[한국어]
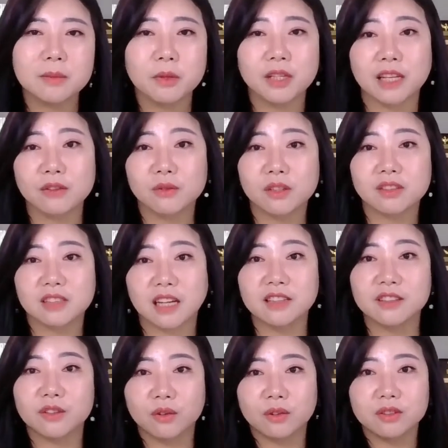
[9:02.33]
아니면 안 되는
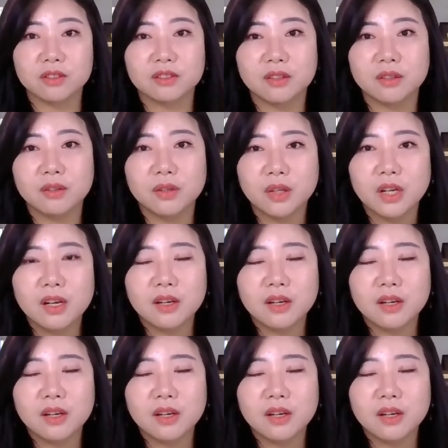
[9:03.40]
아니었거든요.